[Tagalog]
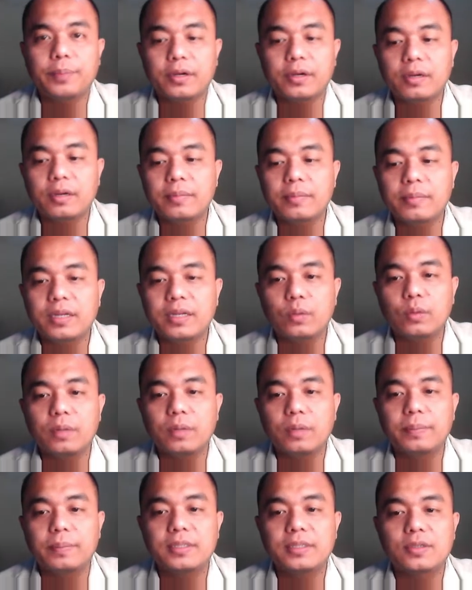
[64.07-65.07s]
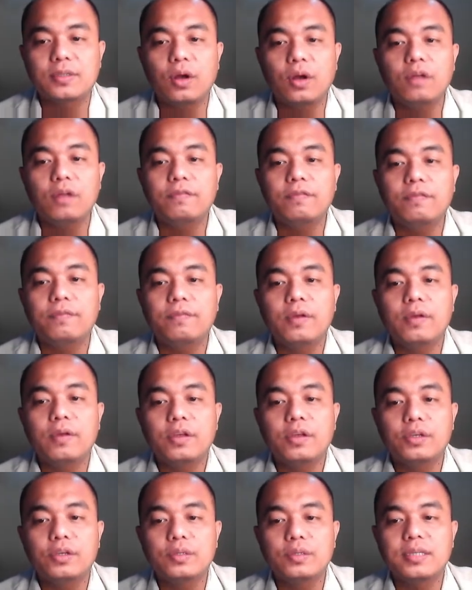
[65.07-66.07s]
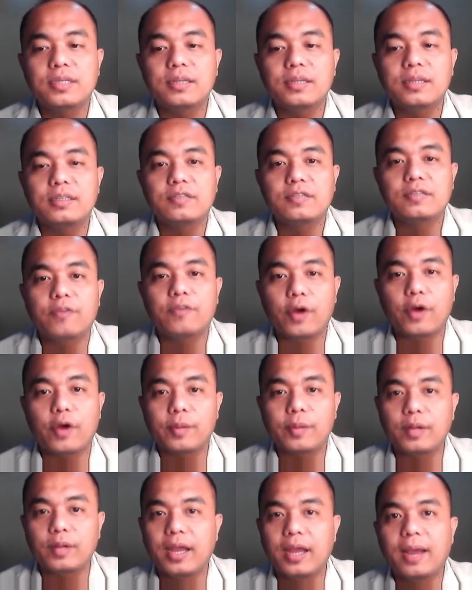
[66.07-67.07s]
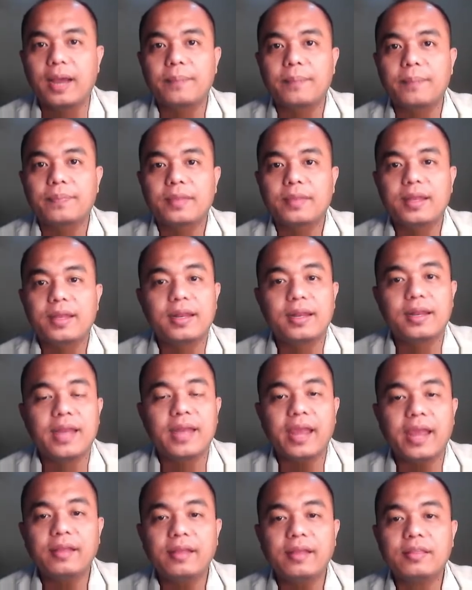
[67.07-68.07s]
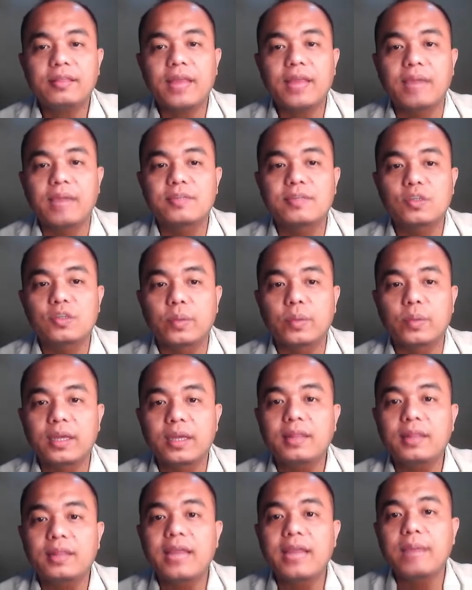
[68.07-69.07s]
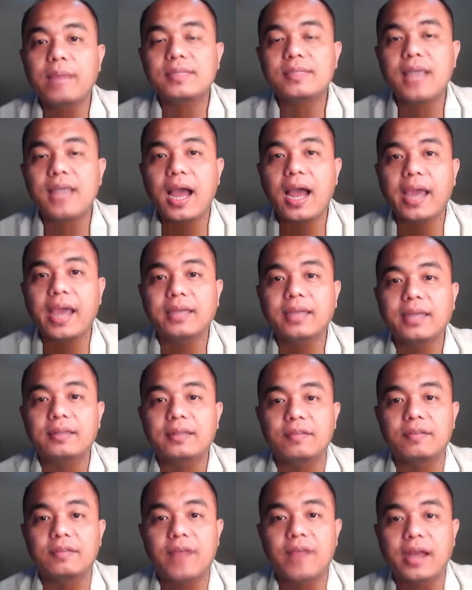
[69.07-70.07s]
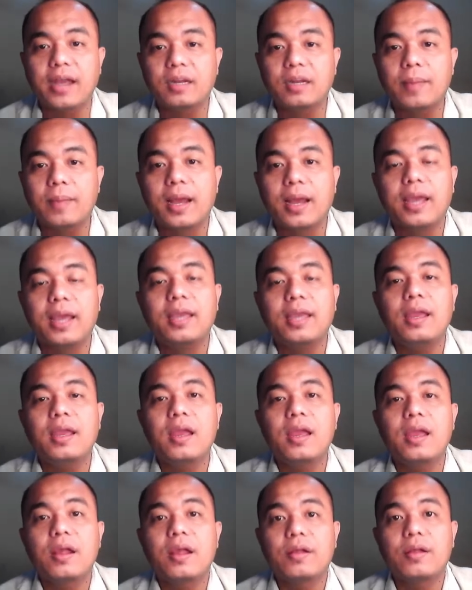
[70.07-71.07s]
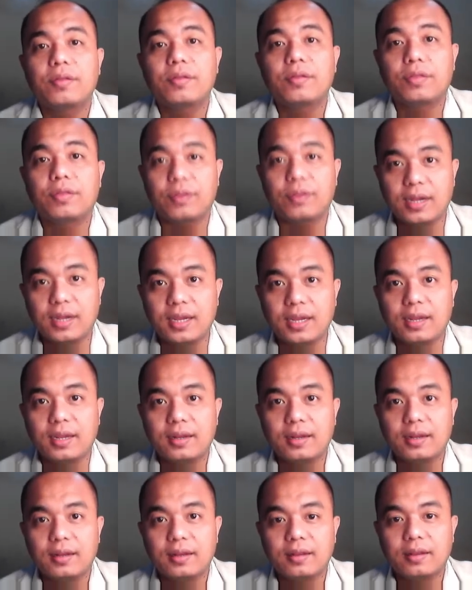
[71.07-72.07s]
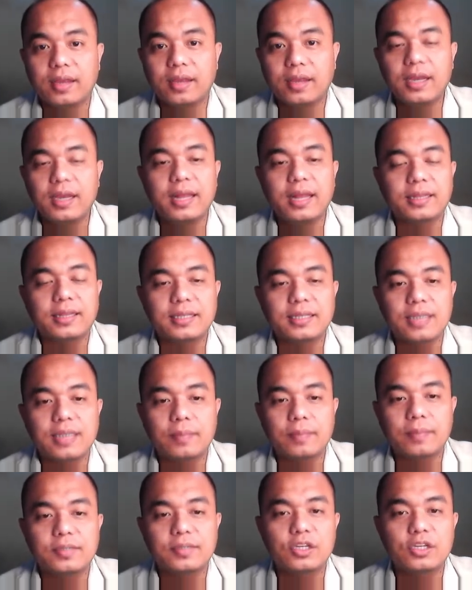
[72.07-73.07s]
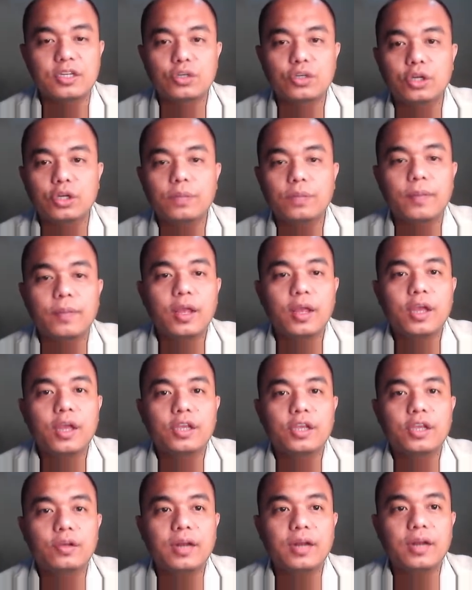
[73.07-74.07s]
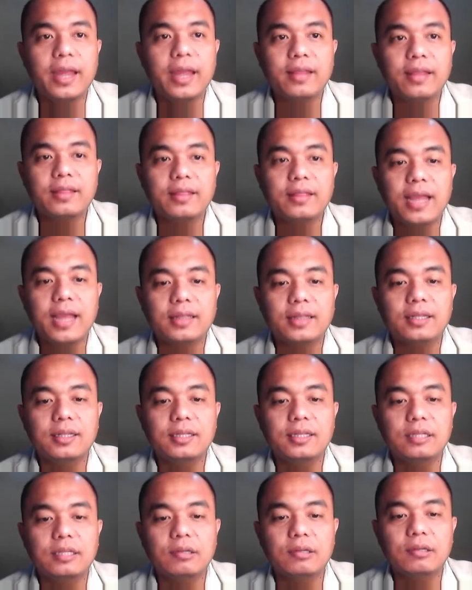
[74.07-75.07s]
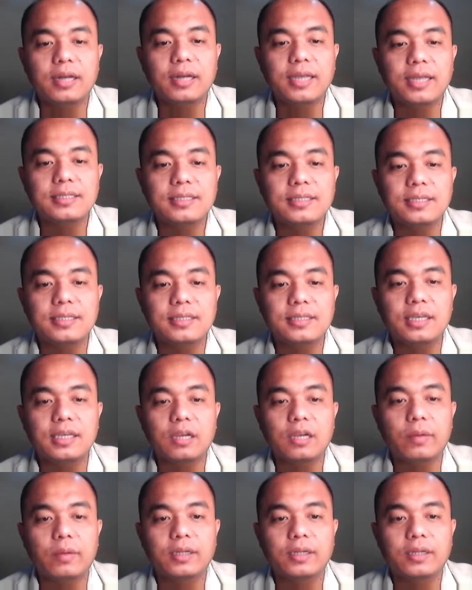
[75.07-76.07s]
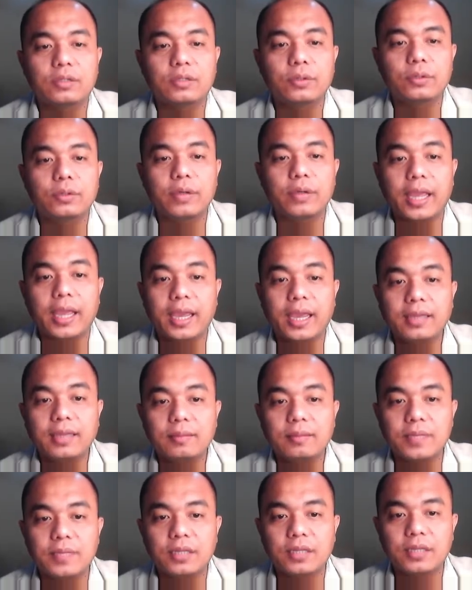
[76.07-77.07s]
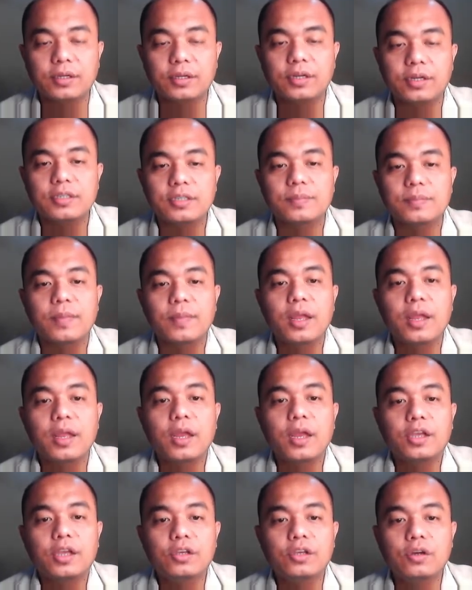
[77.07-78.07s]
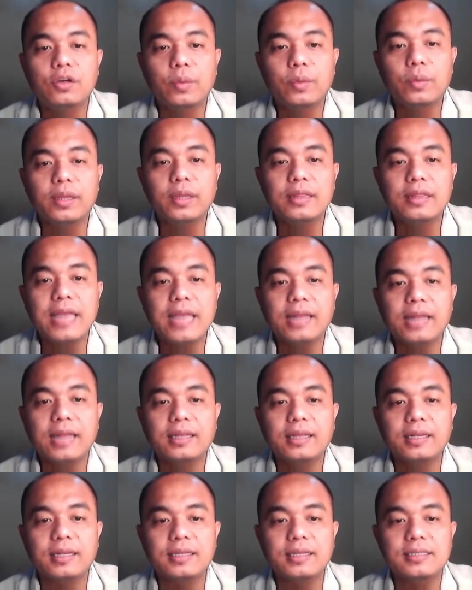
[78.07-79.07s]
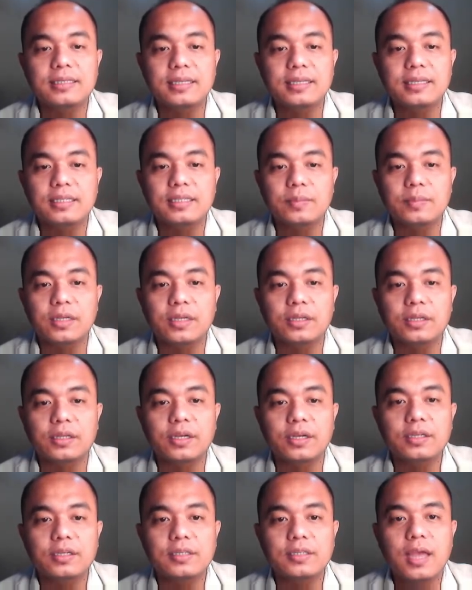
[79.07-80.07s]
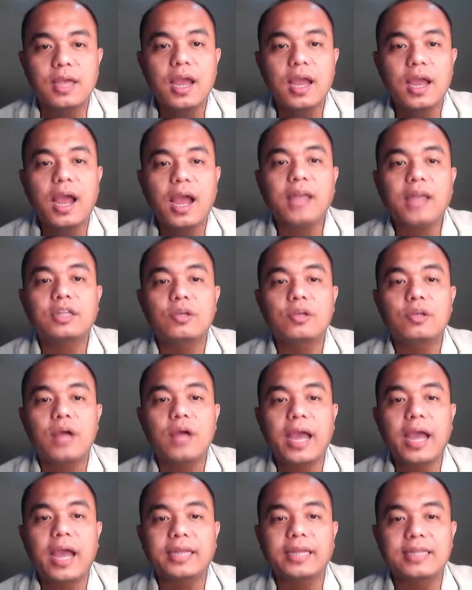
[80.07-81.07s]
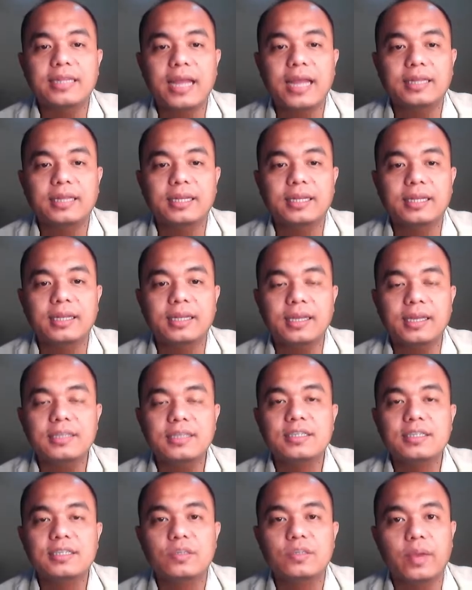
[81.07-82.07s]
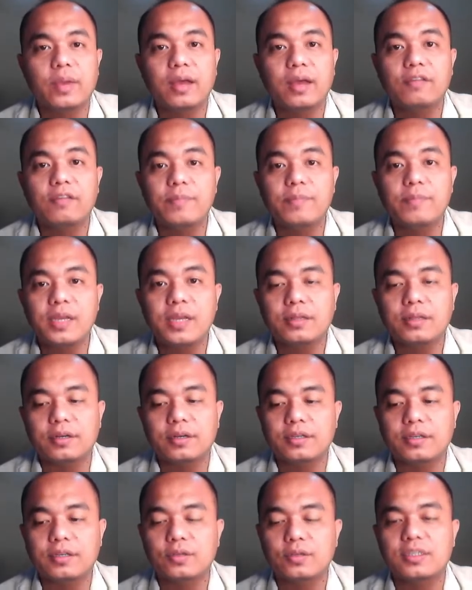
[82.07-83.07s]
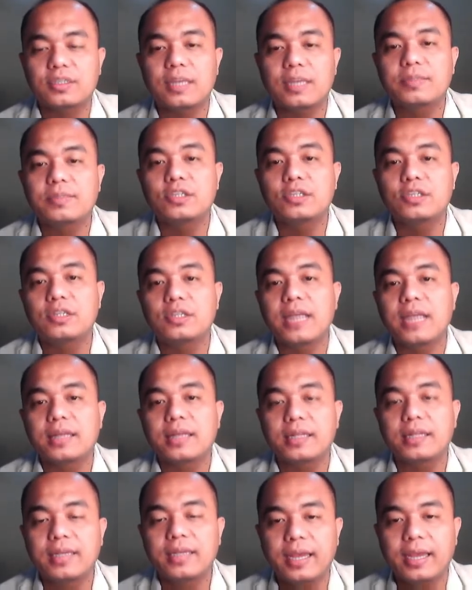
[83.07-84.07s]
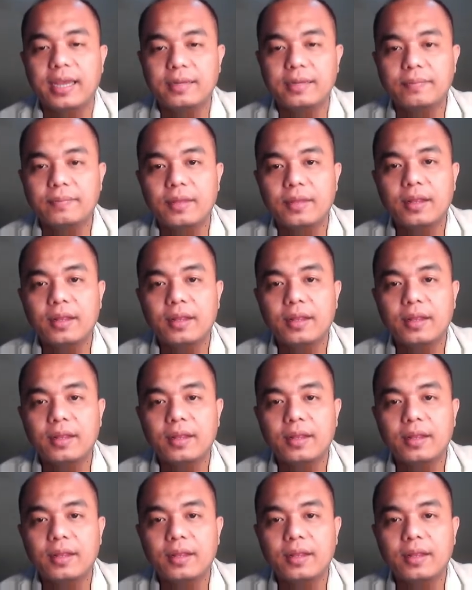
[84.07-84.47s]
pyramid will be solved using this formula. Length times width times height divided by 3. Okay, let us substitute. Yung length natin dito class is equal to 8 meters. Yung width natin is 6 meters. At yung height natin is 12 meters. So, substitute natin yan.